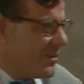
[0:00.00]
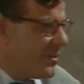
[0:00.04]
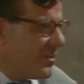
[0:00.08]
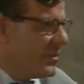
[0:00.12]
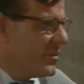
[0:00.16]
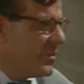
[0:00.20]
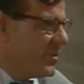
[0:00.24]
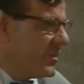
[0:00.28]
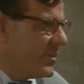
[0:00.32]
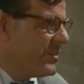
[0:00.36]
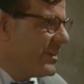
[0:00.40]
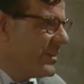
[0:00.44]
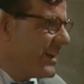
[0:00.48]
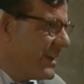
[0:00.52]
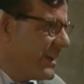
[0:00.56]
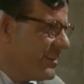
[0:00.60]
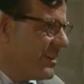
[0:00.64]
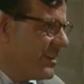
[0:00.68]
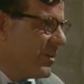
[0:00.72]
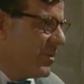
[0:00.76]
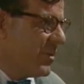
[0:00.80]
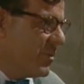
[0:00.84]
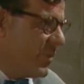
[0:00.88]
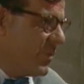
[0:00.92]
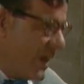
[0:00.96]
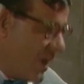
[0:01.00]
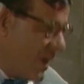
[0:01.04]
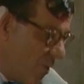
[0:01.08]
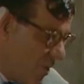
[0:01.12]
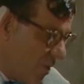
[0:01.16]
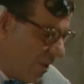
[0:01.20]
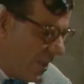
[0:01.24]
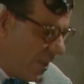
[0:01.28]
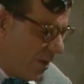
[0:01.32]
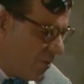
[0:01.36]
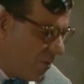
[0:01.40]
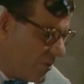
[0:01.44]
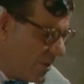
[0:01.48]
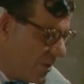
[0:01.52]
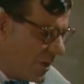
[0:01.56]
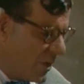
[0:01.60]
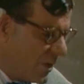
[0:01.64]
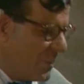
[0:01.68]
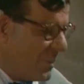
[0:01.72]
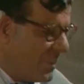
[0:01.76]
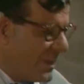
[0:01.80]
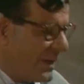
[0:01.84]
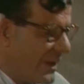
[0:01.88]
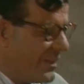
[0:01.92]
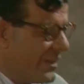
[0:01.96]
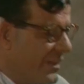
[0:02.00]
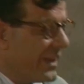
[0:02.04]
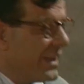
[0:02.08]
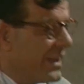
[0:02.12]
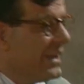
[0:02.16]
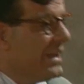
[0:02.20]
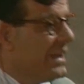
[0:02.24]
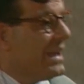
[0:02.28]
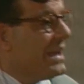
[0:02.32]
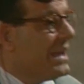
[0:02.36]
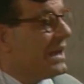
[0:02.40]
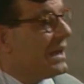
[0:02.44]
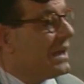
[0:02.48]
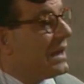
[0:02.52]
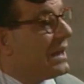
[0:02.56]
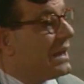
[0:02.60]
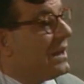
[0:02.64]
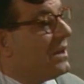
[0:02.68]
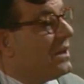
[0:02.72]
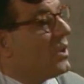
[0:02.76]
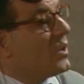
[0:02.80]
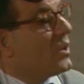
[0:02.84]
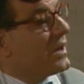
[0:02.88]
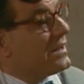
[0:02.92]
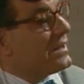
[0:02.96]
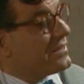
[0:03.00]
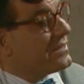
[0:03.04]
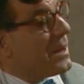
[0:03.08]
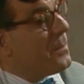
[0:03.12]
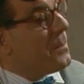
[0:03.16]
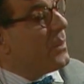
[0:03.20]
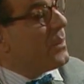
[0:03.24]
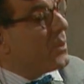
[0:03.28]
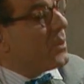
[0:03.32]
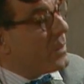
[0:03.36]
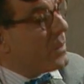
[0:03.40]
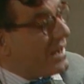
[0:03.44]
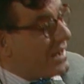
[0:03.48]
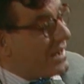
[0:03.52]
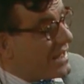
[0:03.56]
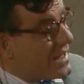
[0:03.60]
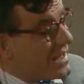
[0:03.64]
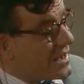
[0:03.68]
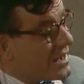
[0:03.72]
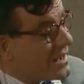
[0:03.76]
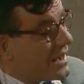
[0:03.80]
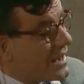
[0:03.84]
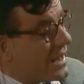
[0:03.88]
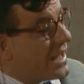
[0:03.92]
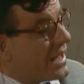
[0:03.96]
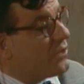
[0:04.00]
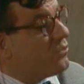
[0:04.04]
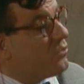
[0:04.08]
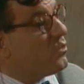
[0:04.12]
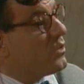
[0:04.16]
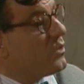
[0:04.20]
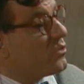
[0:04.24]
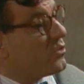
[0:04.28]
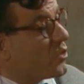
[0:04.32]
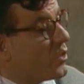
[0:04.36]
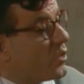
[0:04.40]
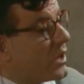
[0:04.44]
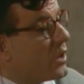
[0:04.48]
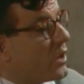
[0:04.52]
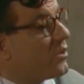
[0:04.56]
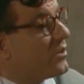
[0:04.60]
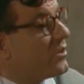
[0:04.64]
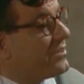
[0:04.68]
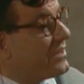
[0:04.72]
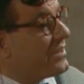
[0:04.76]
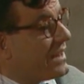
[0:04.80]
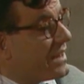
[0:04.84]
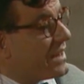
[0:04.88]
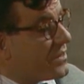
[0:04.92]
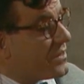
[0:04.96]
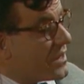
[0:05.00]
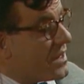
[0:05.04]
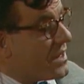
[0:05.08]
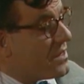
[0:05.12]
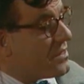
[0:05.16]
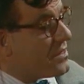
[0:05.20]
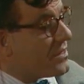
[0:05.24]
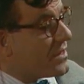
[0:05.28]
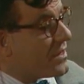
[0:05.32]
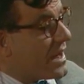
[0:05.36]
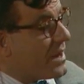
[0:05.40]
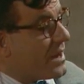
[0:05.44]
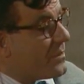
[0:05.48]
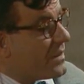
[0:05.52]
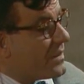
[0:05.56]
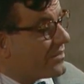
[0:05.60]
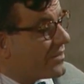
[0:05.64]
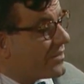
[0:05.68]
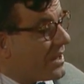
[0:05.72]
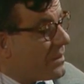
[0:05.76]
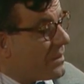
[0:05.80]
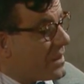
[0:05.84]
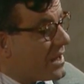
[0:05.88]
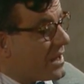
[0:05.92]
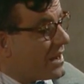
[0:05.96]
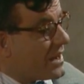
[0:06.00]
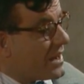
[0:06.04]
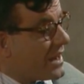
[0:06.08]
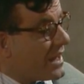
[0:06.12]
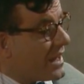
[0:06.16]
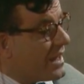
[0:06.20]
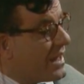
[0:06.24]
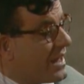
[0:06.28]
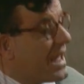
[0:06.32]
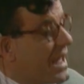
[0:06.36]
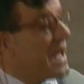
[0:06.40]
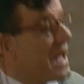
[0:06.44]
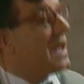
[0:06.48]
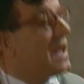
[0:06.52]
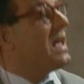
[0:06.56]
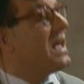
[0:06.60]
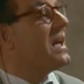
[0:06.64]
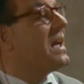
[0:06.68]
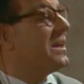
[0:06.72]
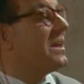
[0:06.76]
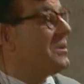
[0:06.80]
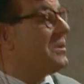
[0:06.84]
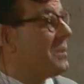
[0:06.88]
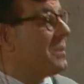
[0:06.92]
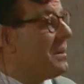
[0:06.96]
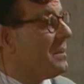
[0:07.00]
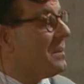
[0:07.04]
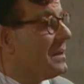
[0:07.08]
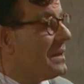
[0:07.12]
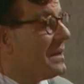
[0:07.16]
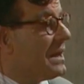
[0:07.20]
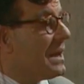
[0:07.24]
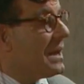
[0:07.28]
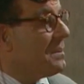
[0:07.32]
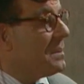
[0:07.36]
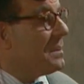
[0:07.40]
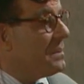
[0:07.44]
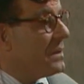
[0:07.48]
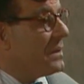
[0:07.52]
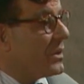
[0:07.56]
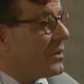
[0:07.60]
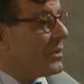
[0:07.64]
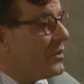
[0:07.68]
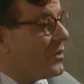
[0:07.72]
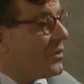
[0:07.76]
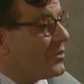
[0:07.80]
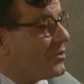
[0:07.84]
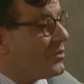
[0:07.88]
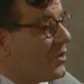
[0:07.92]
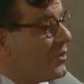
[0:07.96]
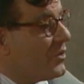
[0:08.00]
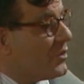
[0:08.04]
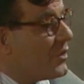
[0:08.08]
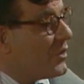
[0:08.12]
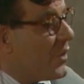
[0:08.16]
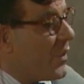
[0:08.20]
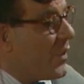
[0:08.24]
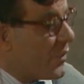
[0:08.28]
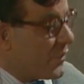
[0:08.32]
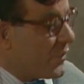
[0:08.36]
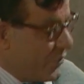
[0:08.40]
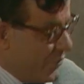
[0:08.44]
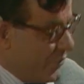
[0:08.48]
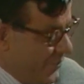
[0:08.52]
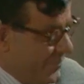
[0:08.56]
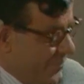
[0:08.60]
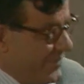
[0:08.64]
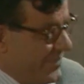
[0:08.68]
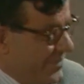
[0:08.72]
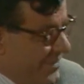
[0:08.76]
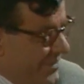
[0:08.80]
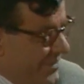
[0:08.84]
cuando uno se casa con una gorda, usted comprende. Eh. Eh, lo que está por venir es nuestro hijo que se licencia el mes que viene y que se va a venir a vivir con nosotros. Ya, pues